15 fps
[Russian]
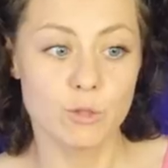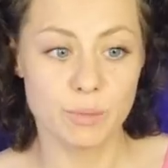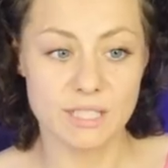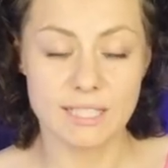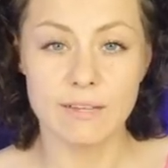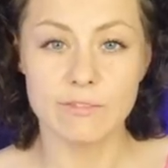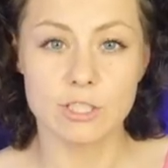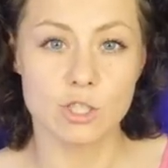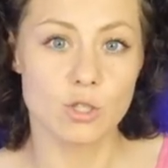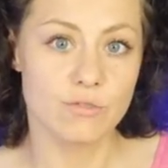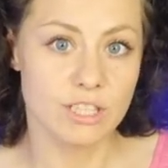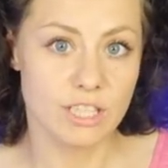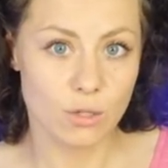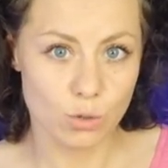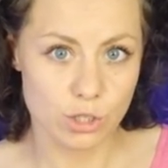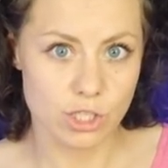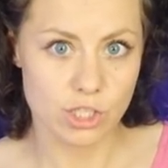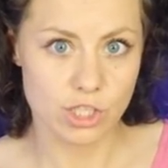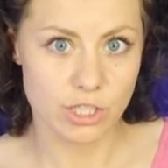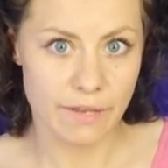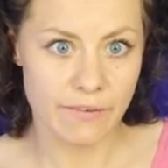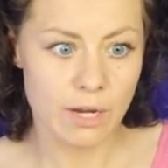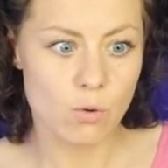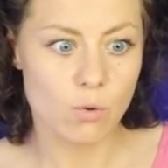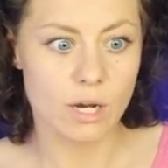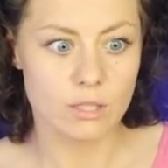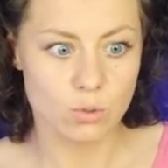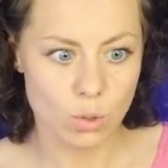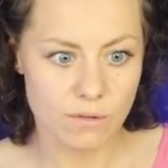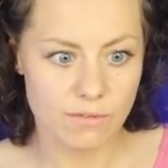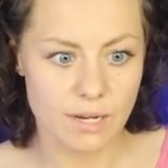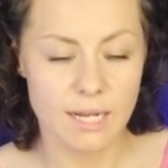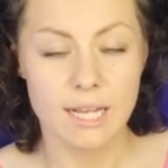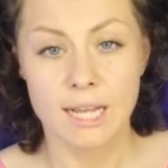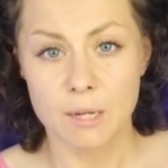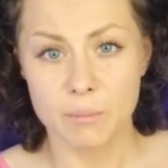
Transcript: Вот представьте, что вы такой же человек, у которого